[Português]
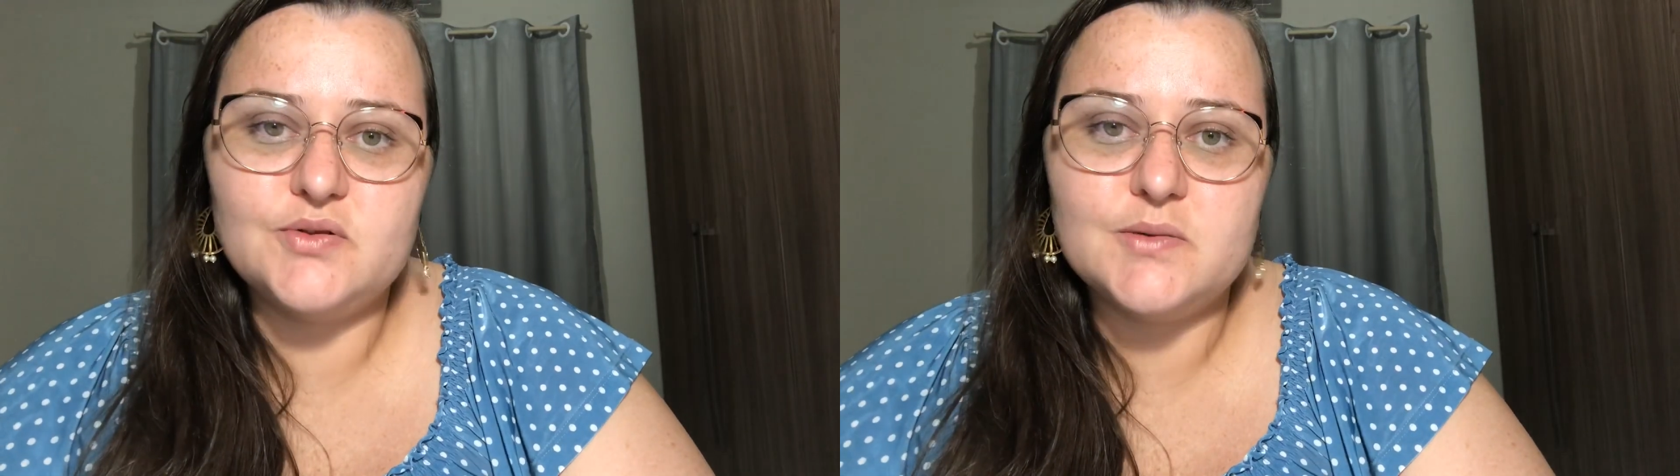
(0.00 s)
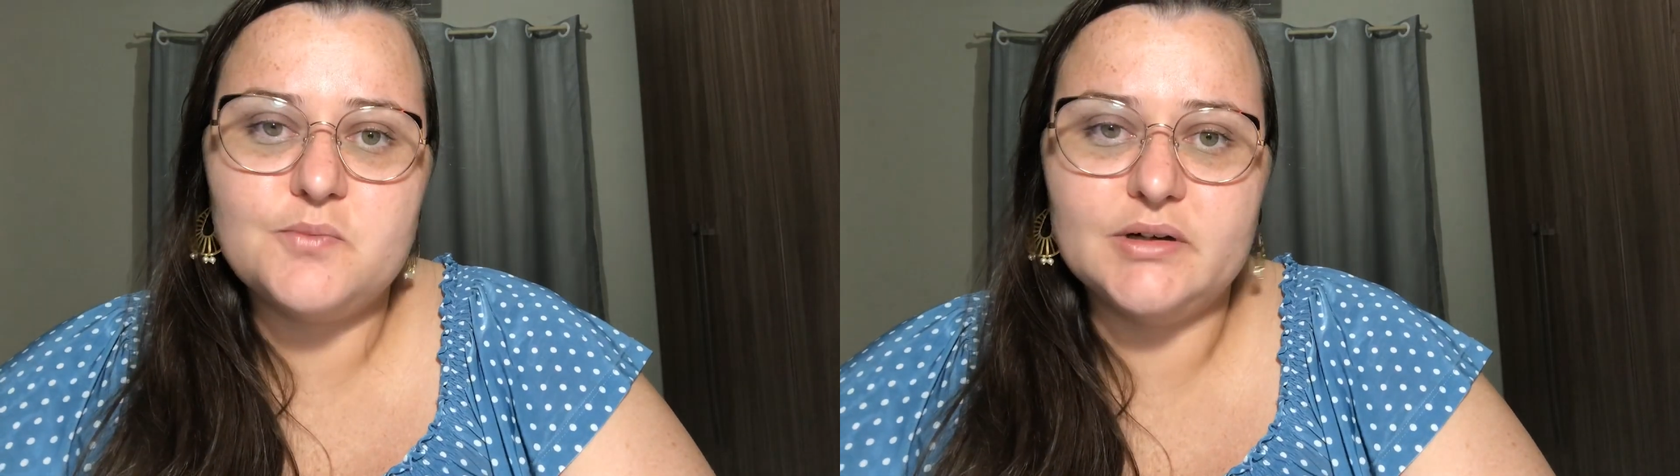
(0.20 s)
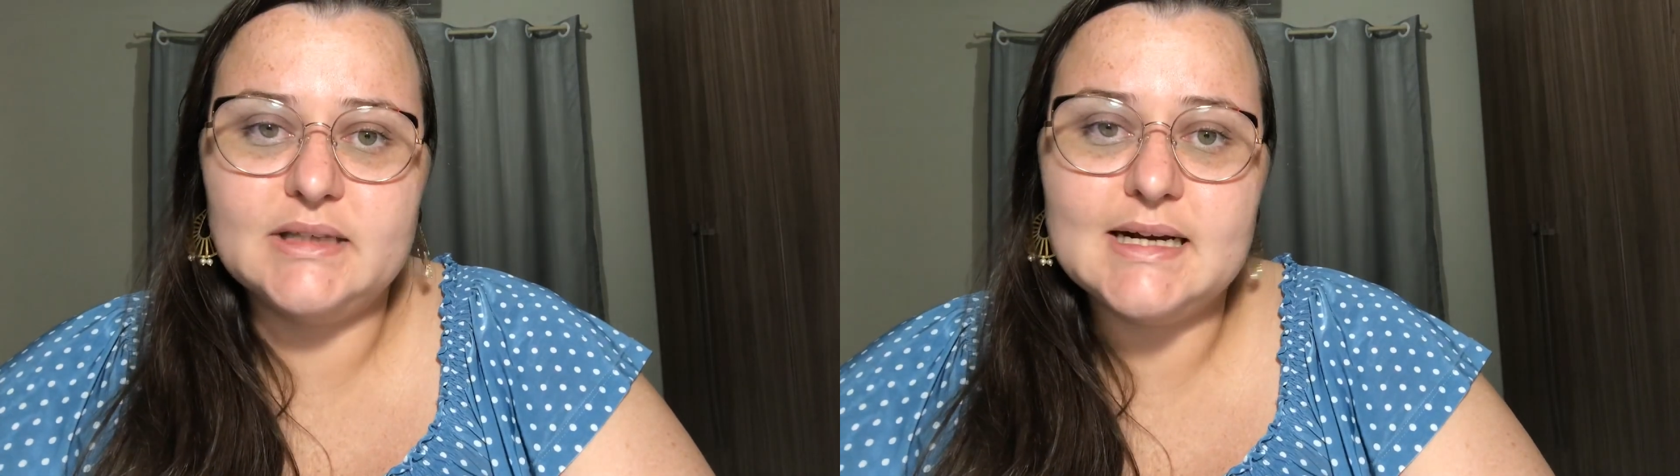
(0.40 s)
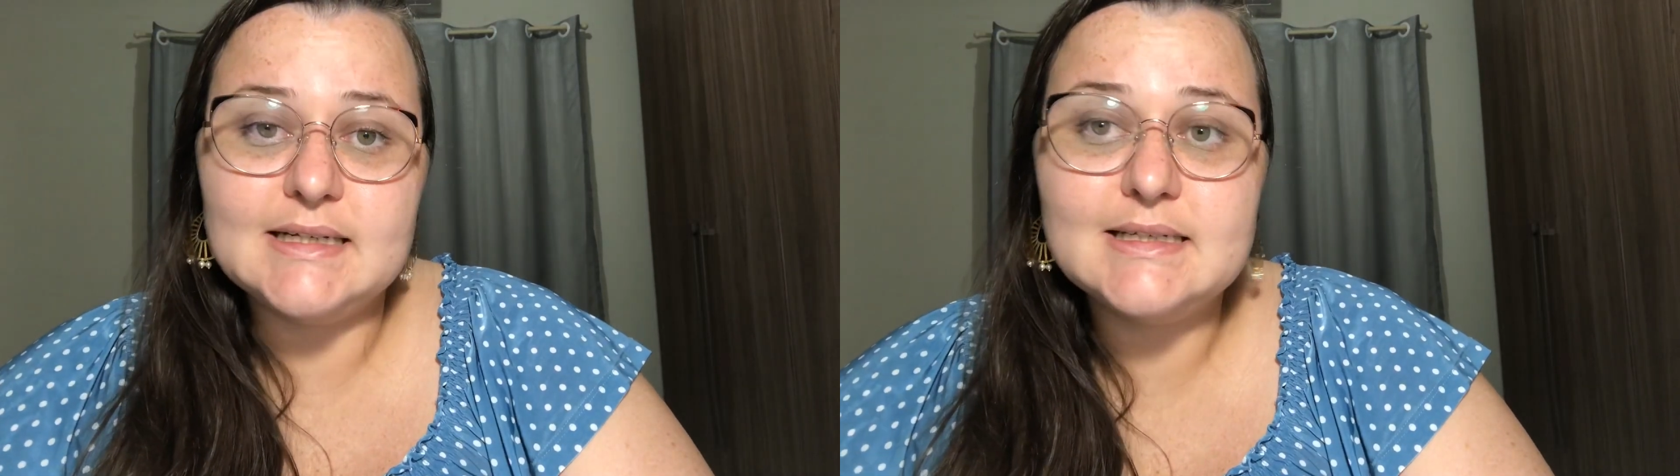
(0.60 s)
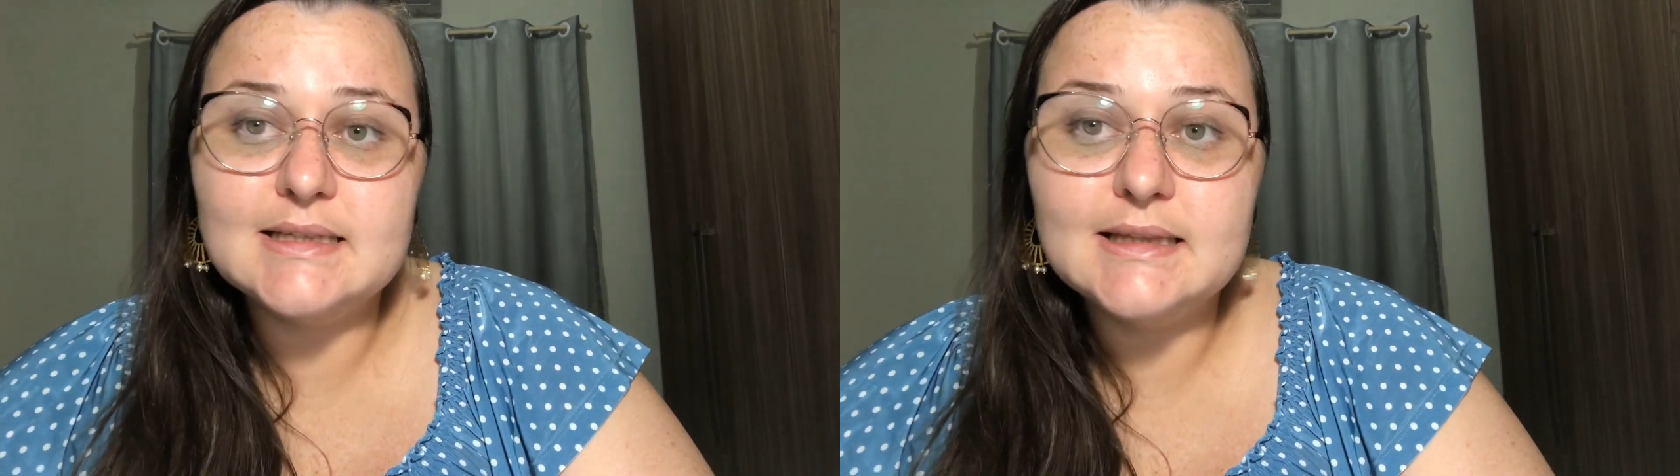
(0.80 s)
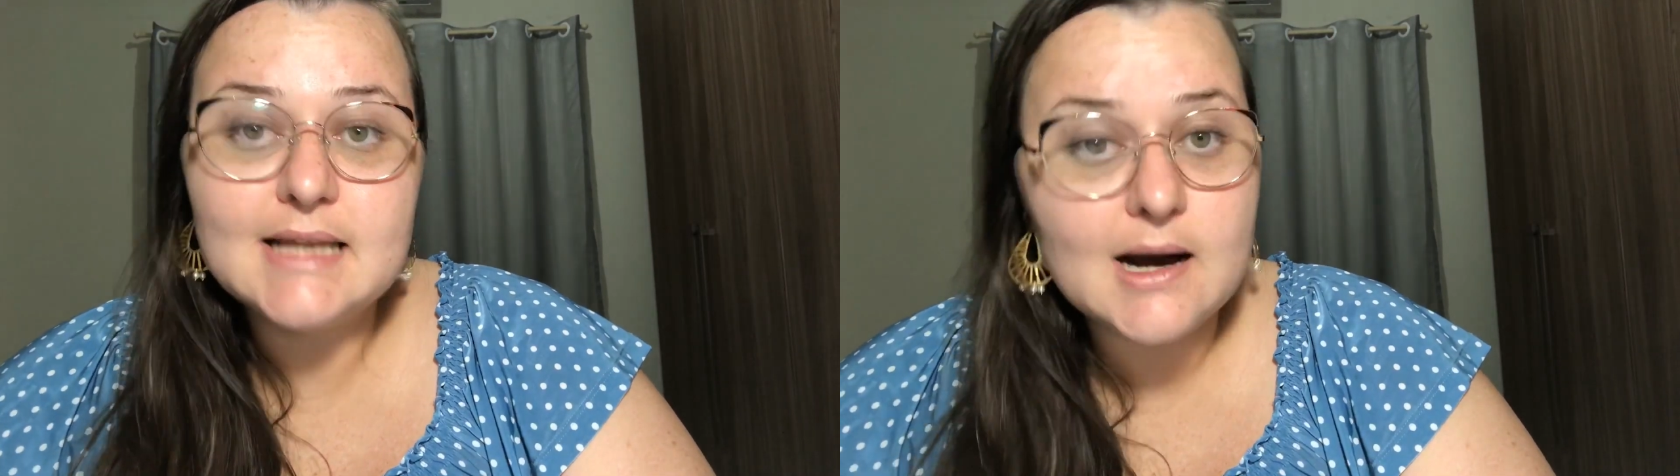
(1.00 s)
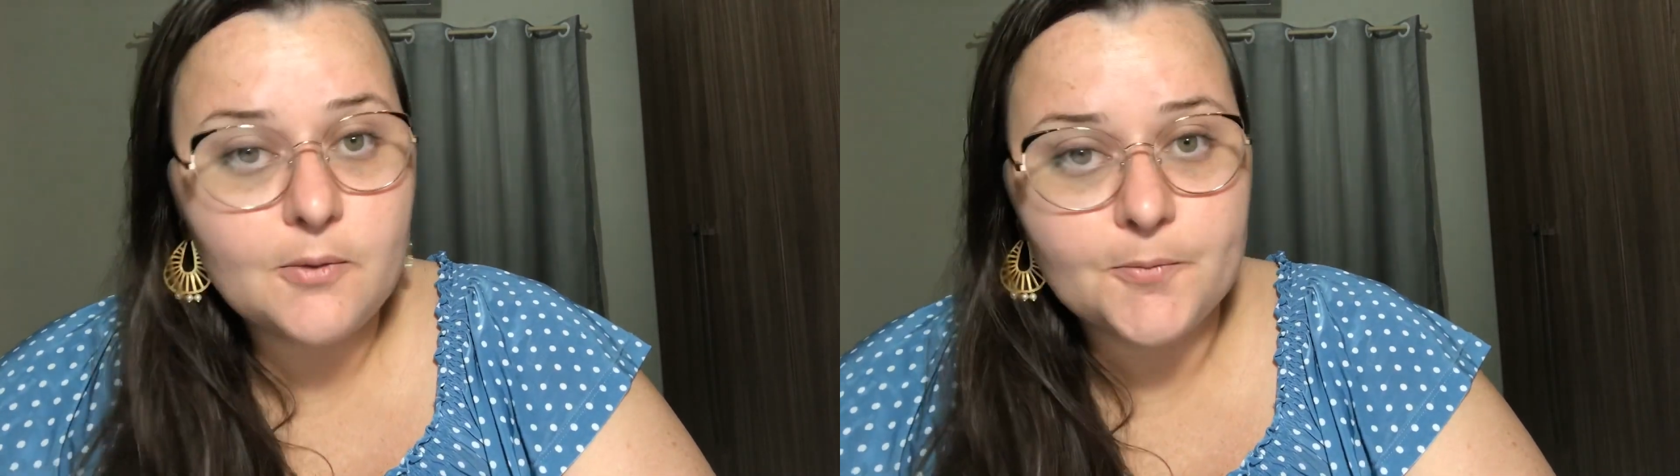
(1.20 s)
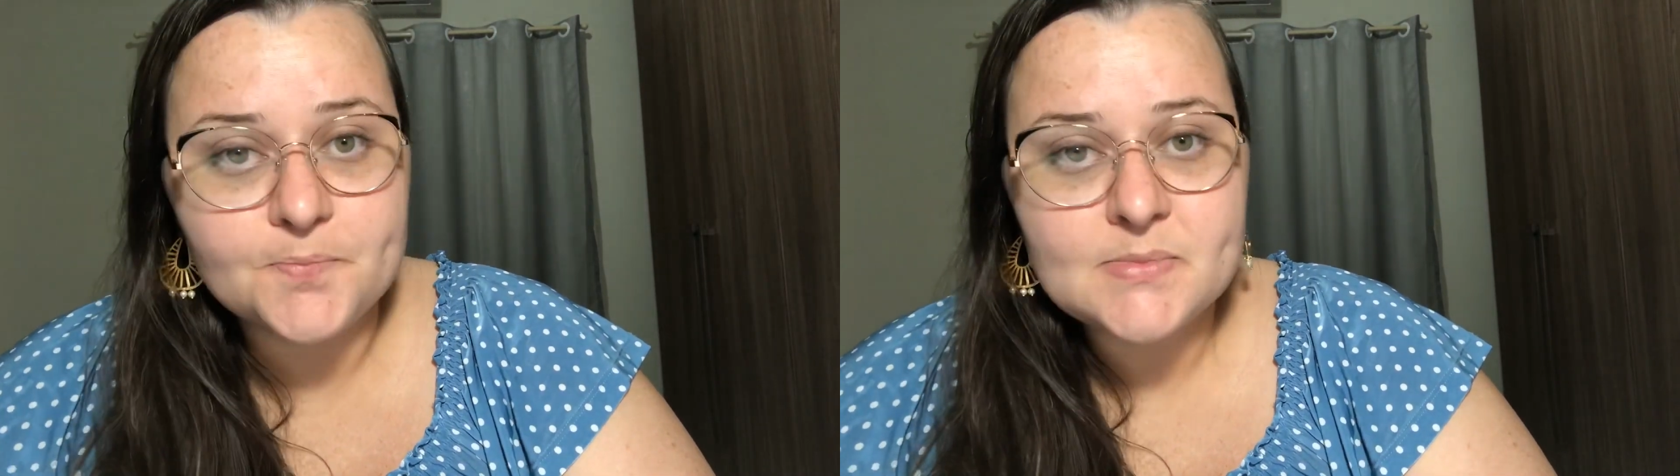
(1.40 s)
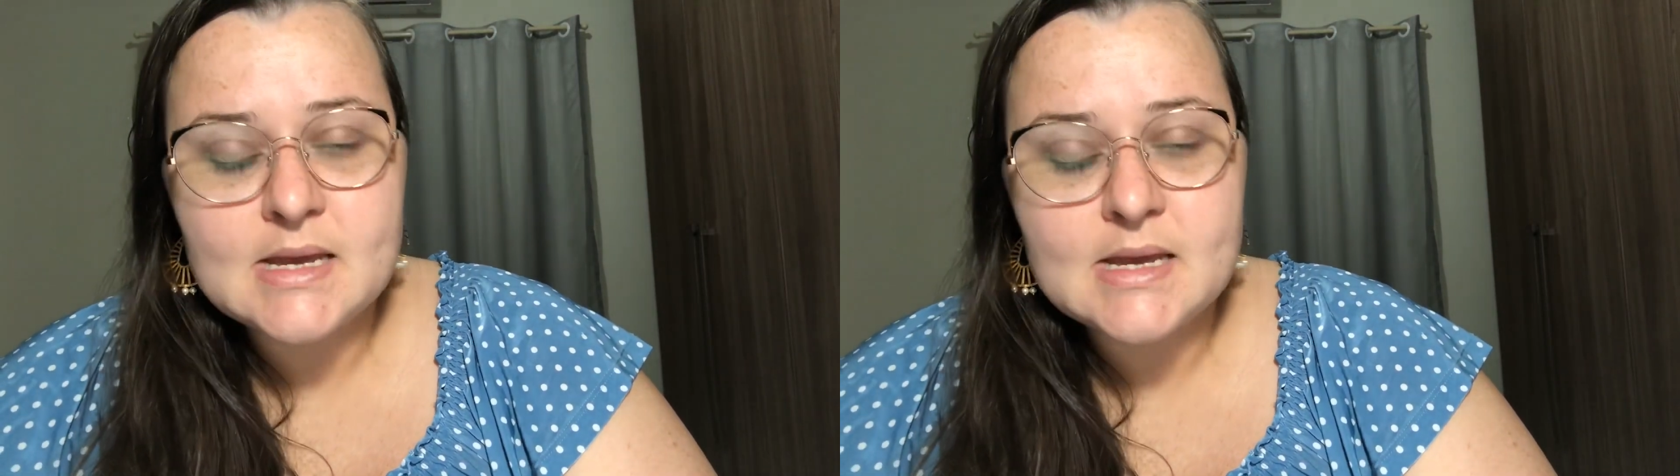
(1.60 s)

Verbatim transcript: importantes? Não.